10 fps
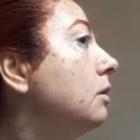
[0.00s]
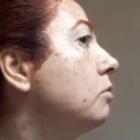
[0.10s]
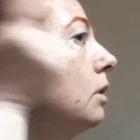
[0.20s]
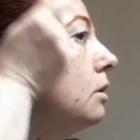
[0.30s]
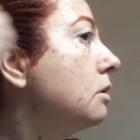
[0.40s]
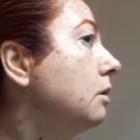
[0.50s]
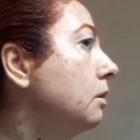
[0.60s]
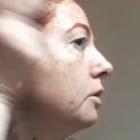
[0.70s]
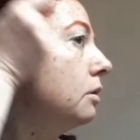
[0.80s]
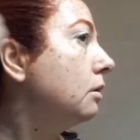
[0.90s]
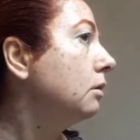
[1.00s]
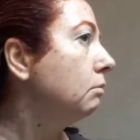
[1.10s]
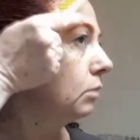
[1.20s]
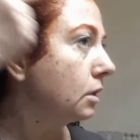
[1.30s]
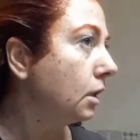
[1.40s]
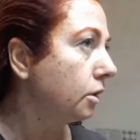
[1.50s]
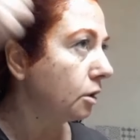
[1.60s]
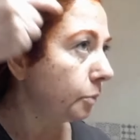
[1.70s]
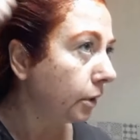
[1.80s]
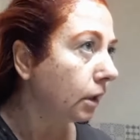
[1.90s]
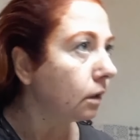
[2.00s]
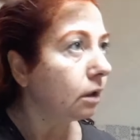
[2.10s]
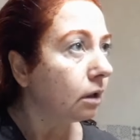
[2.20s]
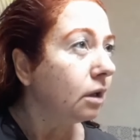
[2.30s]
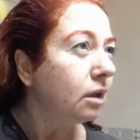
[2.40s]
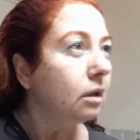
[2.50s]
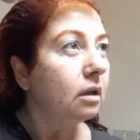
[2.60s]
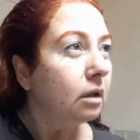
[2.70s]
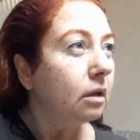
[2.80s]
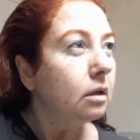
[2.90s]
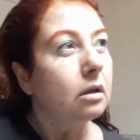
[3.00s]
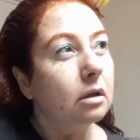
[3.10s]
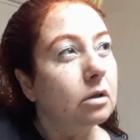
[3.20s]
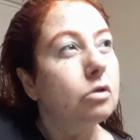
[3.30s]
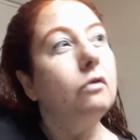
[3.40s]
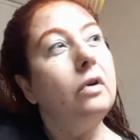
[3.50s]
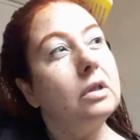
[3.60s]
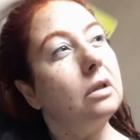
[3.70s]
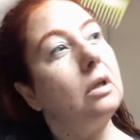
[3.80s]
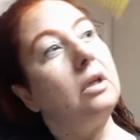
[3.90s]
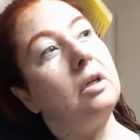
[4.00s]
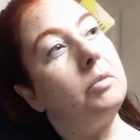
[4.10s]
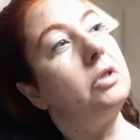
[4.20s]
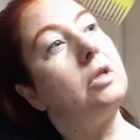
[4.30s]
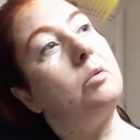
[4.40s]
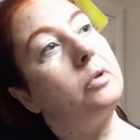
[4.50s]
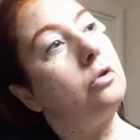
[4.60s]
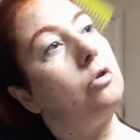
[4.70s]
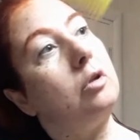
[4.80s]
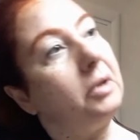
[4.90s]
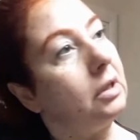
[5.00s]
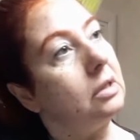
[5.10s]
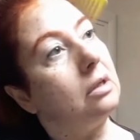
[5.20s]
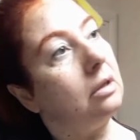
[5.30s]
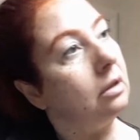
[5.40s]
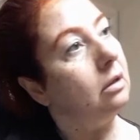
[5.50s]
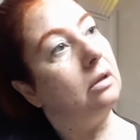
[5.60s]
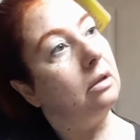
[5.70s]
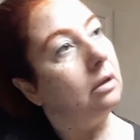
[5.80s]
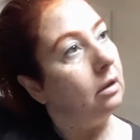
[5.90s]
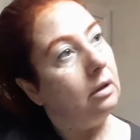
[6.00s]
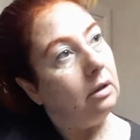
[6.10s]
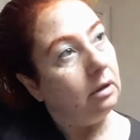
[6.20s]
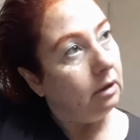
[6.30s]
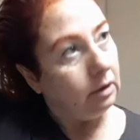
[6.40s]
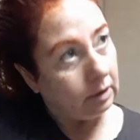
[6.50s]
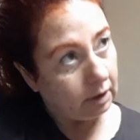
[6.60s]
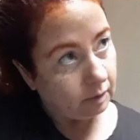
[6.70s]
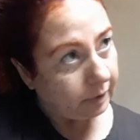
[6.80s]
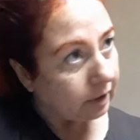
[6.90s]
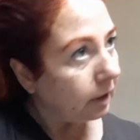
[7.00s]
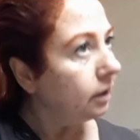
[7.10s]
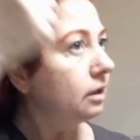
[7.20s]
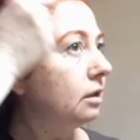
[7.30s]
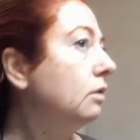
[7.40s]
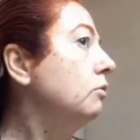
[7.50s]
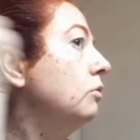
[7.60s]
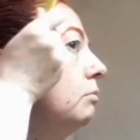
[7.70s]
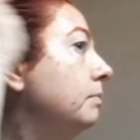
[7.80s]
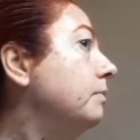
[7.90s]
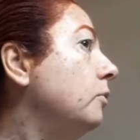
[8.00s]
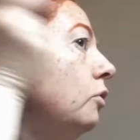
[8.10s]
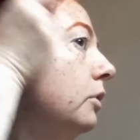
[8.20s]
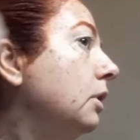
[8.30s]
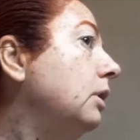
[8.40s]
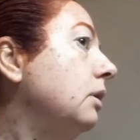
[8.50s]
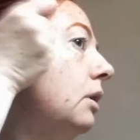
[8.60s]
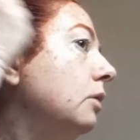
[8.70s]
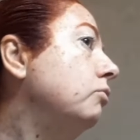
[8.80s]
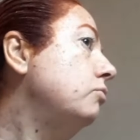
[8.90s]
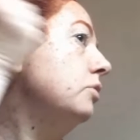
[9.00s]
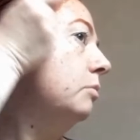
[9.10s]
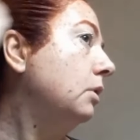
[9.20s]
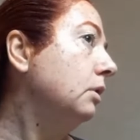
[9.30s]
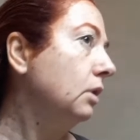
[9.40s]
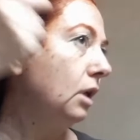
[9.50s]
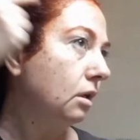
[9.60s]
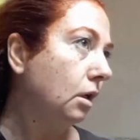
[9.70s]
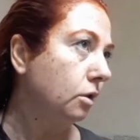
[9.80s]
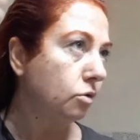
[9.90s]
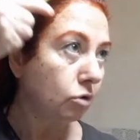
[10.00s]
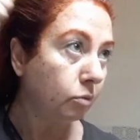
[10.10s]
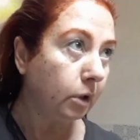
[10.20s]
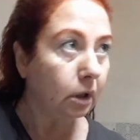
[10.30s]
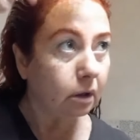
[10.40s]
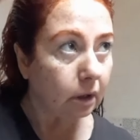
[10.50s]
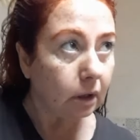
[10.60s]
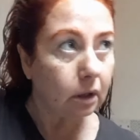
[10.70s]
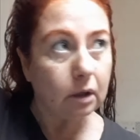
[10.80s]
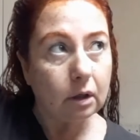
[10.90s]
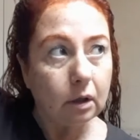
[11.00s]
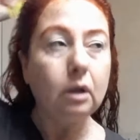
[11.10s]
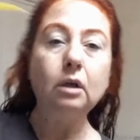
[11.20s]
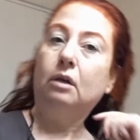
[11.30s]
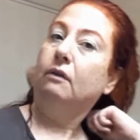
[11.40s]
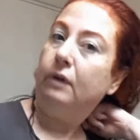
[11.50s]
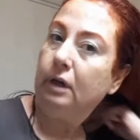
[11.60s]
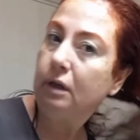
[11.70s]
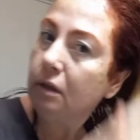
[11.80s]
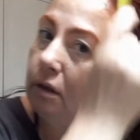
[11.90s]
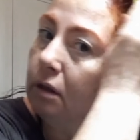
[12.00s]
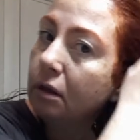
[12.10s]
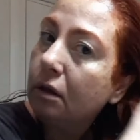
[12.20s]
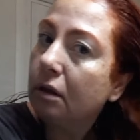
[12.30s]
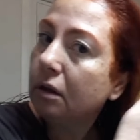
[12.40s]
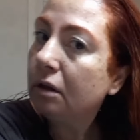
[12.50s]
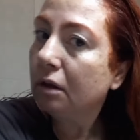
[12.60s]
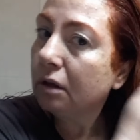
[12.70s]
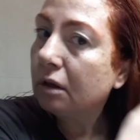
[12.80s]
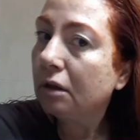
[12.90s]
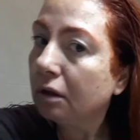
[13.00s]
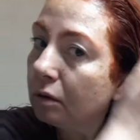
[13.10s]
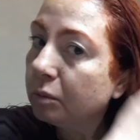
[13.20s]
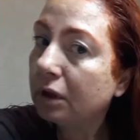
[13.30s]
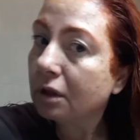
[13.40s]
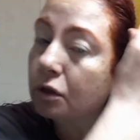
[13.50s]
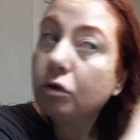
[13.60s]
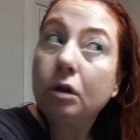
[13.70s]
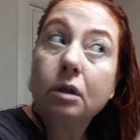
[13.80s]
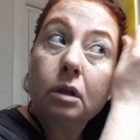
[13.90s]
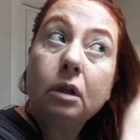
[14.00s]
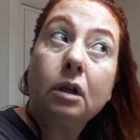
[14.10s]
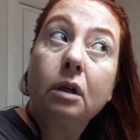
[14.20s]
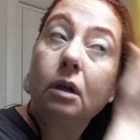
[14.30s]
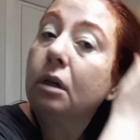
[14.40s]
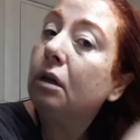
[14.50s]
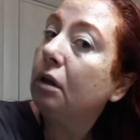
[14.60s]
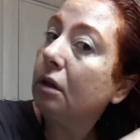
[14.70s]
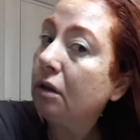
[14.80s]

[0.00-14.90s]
güzelce karıştırdım masaj yaparak. Çok fazla tarayamayacağım ama şöyle biraz daha taramaya gayret ediyorum. 10 dakika daha tutacağım artık yeter çünkü bayağı renk verdi. Biraz şöyle tarayarak